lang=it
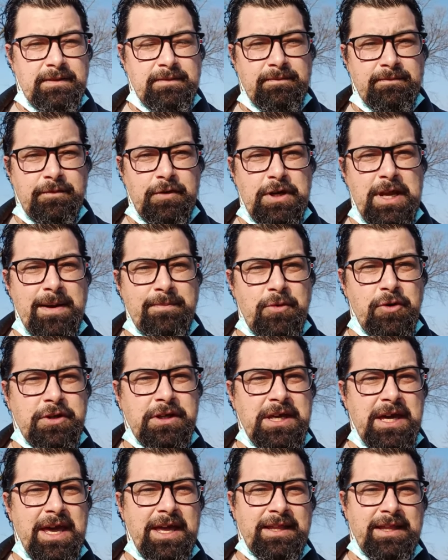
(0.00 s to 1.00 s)
Vogliamo
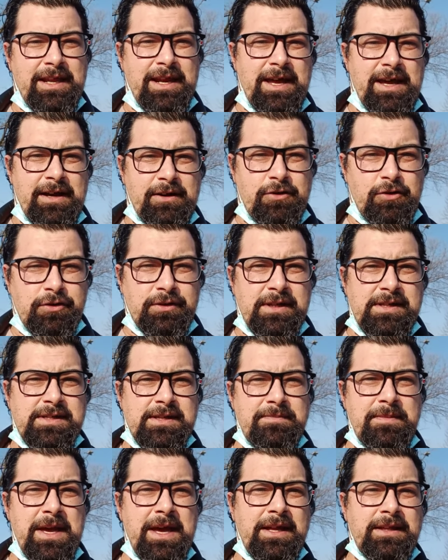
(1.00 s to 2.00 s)
chiedere
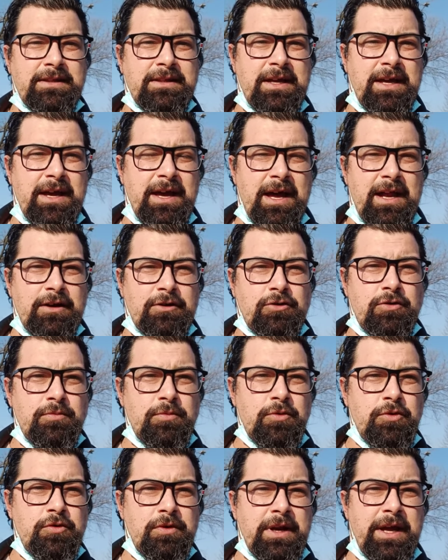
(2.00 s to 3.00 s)
cortesemente al
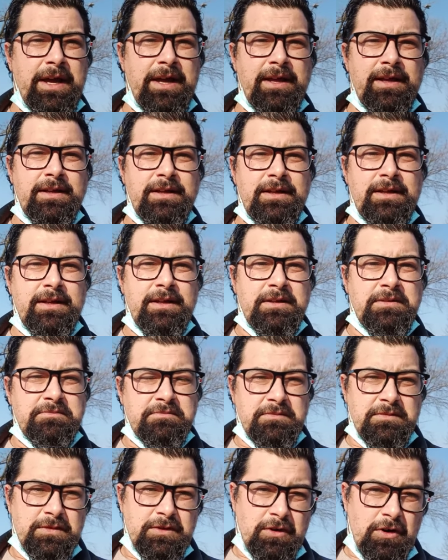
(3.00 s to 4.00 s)
comune
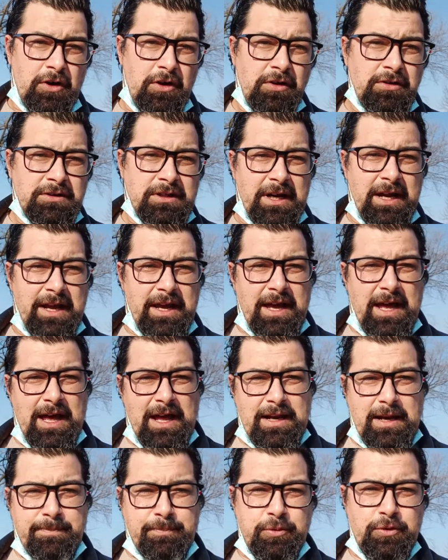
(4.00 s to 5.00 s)
oltre
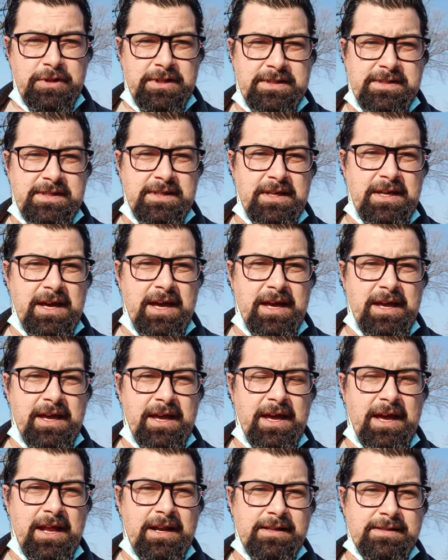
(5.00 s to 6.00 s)
alla pulizia
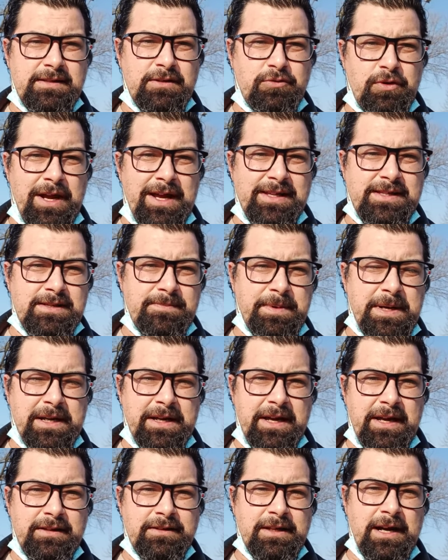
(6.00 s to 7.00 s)
e alla sicurezza,
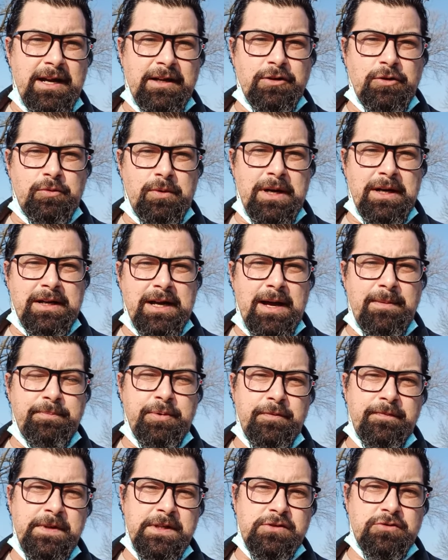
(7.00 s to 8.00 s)
perché entrando qua al
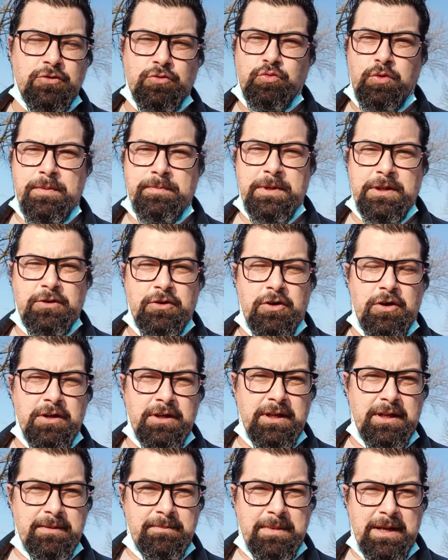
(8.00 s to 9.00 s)
campo ho visto due
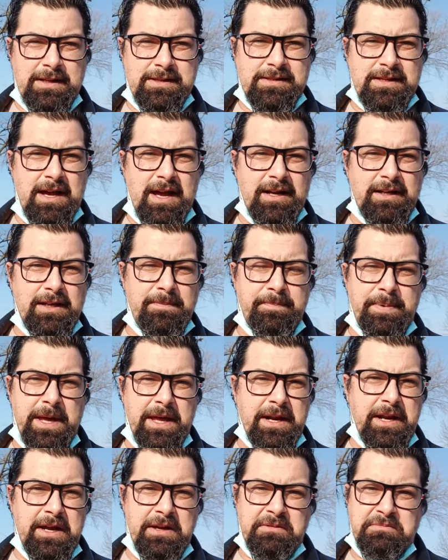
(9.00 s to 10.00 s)
bidoni malsani
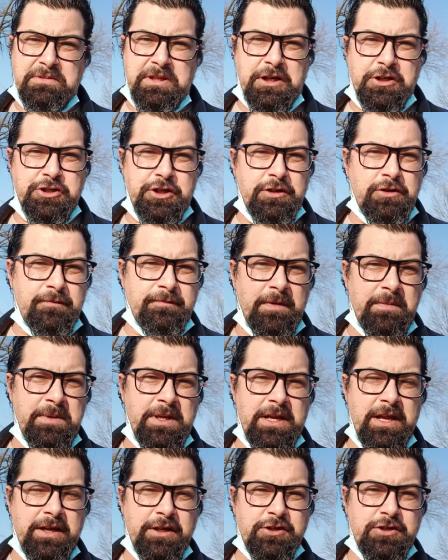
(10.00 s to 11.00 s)
per 300
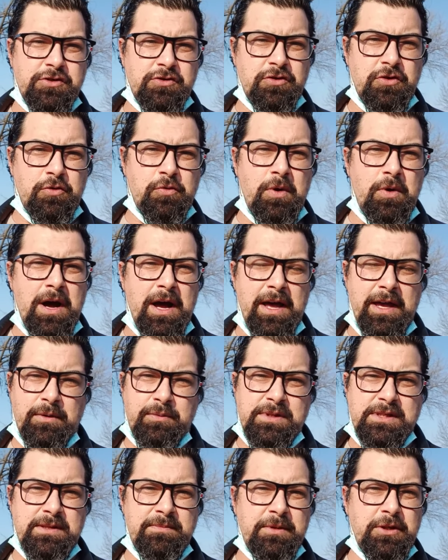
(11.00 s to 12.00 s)
famiglie che ci sono qua e
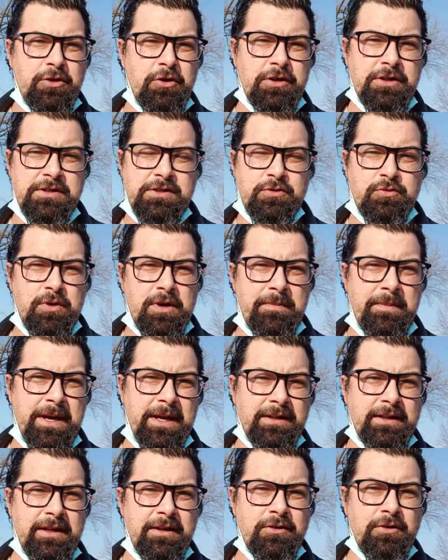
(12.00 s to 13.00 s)
questi bidoni
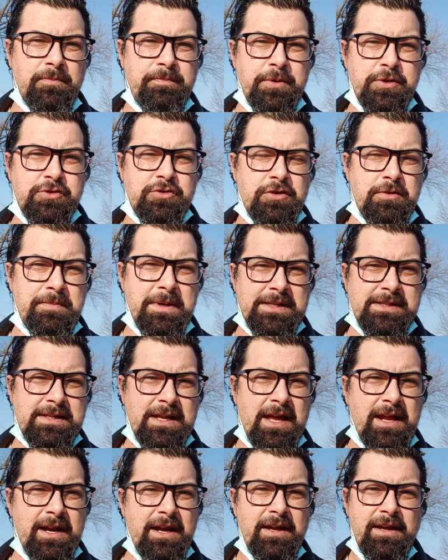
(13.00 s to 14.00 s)
sicuramente non possono
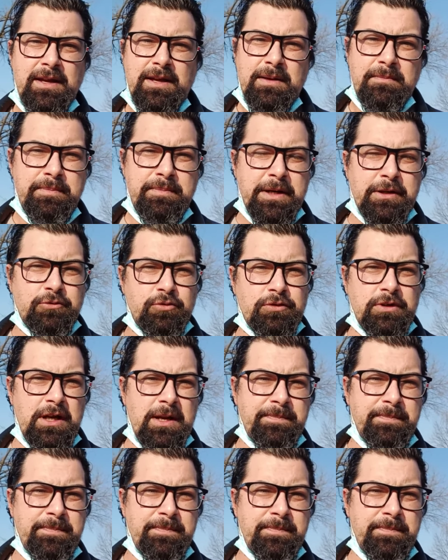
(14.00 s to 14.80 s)
bastare per tutte le